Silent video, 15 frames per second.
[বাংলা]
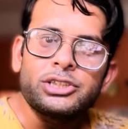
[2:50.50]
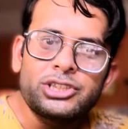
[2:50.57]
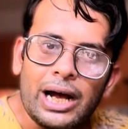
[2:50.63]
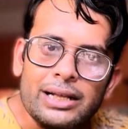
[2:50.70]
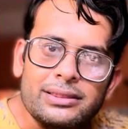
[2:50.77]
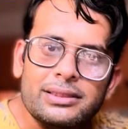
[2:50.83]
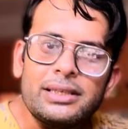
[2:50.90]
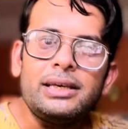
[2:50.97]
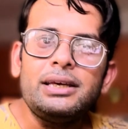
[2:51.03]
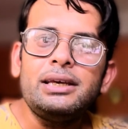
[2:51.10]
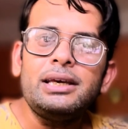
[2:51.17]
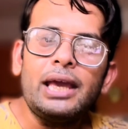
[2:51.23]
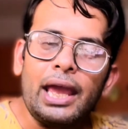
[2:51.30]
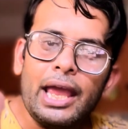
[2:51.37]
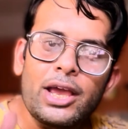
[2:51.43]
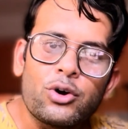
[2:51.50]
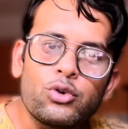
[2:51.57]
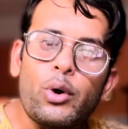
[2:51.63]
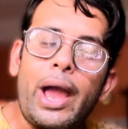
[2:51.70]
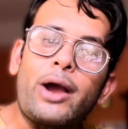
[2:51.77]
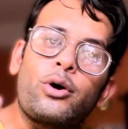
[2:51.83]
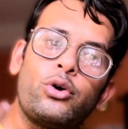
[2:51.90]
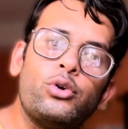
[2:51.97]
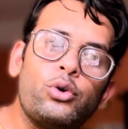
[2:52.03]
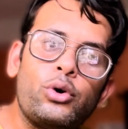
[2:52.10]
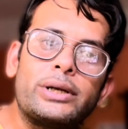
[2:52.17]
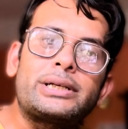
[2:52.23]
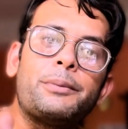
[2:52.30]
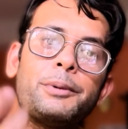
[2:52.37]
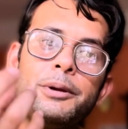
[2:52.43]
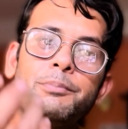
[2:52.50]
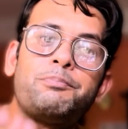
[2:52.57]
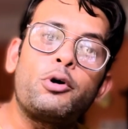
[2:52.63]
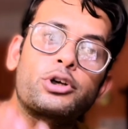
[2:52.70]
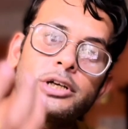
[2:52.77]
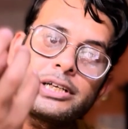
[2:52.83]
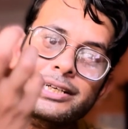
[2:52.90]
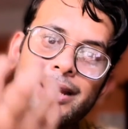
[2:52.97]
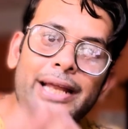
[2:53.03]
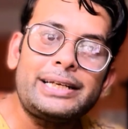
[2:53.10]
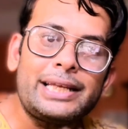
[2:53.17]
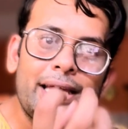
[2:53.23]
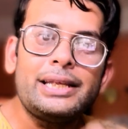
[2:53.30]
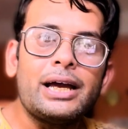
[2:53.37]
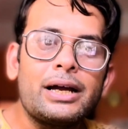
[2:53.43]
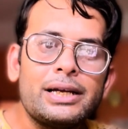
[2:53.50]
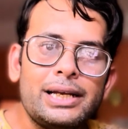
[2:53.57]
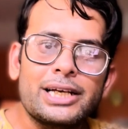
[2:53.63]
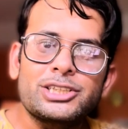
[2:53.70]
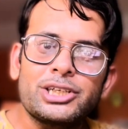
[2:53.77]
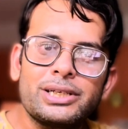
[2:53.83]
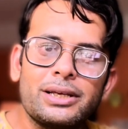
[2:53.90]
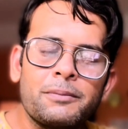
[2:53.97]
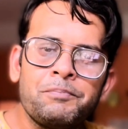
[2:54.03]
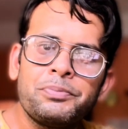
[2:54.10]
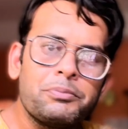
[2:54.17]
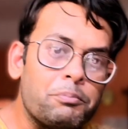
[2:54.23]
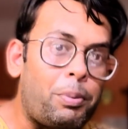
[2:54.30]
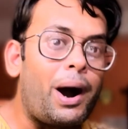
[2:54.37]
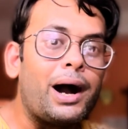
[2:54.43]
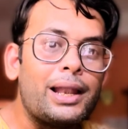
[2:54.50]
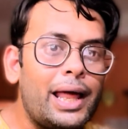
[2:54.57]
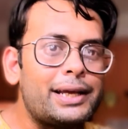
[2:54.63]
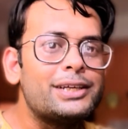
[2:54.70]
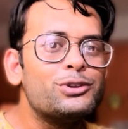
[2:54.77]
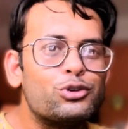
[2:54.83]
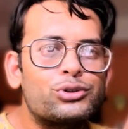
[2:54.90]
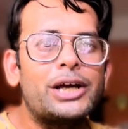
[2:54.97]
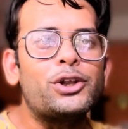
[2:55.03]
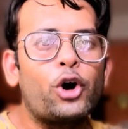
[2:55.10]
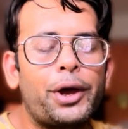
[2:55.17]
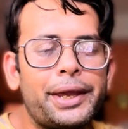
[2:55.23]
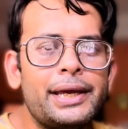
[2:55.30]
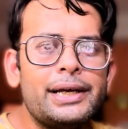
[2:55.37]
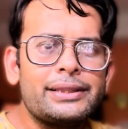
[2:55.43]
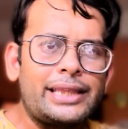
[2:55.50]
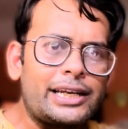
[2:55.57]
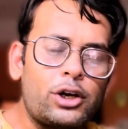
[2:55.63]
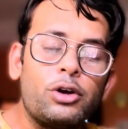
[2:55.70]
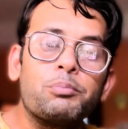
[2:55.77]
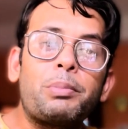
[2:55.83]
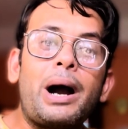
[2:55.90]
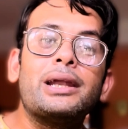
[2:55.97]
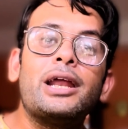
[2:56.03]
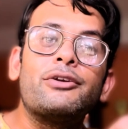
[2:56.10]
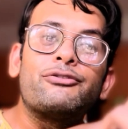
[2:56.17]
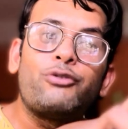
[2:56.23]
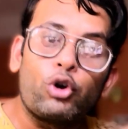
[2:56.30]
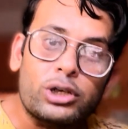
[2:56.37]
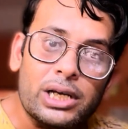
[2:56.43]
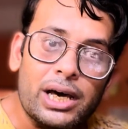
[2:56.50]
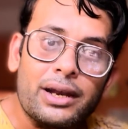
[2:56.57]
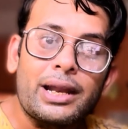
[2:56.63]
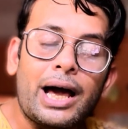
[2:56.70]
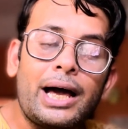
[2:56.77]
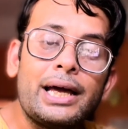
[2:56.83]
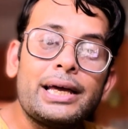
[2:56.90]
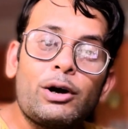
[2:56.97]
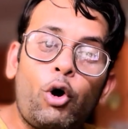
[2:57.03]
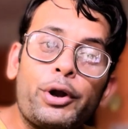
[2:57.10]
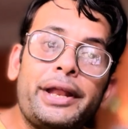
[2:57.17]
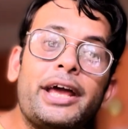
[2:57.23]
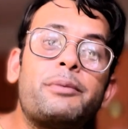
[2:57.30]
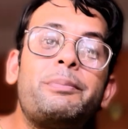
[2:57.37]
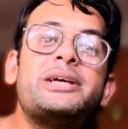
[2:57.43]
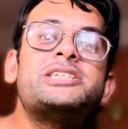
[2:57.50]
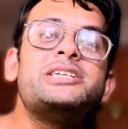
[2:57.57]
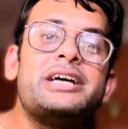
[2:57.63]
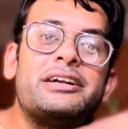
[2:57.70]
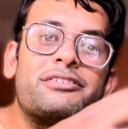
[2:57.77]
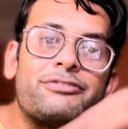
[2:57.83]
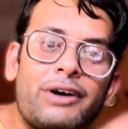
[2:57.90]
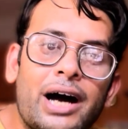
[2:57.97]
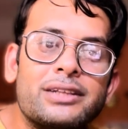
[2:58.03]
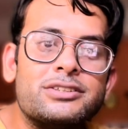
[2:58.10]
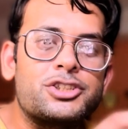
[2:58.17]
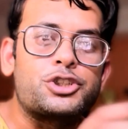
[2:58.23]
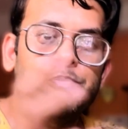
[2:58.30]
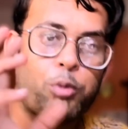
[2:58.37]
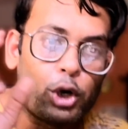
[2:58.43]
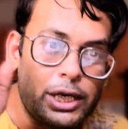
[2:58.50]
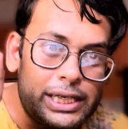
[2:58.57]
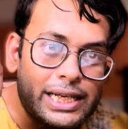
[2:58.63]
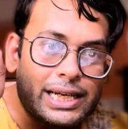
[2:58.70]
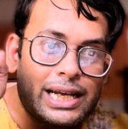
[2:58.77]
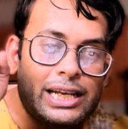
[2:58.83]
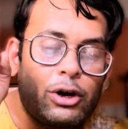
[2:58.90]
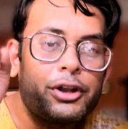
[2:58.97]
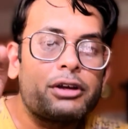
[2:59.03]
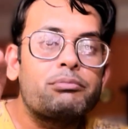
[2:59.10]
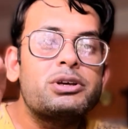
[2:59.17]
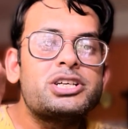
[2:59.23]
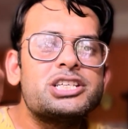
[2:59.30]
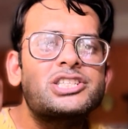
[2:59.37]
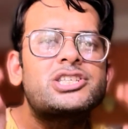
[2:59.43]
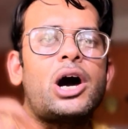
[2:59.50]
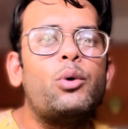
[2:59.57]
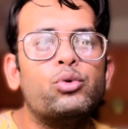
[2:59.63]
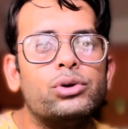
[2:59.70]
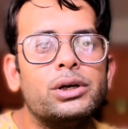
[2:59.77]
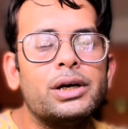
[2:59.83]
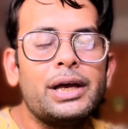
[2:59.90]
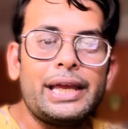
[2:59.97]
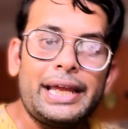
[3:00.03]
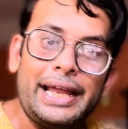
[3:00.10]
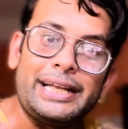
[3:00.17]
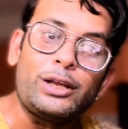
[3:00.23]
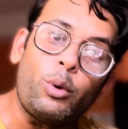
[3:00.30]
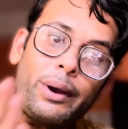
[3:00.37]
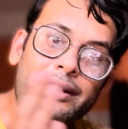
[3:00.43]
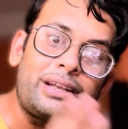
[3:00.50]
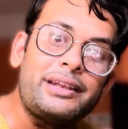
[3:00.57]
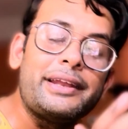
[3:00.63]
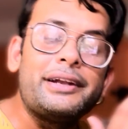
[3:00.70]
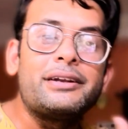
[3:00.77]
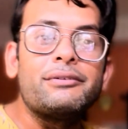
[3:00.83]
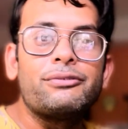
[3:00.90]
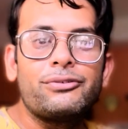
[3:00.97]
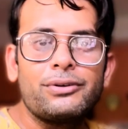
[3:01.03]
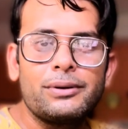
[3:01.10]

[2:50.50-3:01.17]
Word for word: জাতি এইগুলো এখনো একটা ইম্পর্টেন্ট ক্রাইটেরিয়া ইলেকশনে বাংলায় কিন্তু তা নয় তার কারণ বাংলার ভোটাররা অনেক বেশি অ্যাডভান্সড পলিটিক্যালি অনেক বেশি সাউন্ড এটাও একটা নেগেটিভ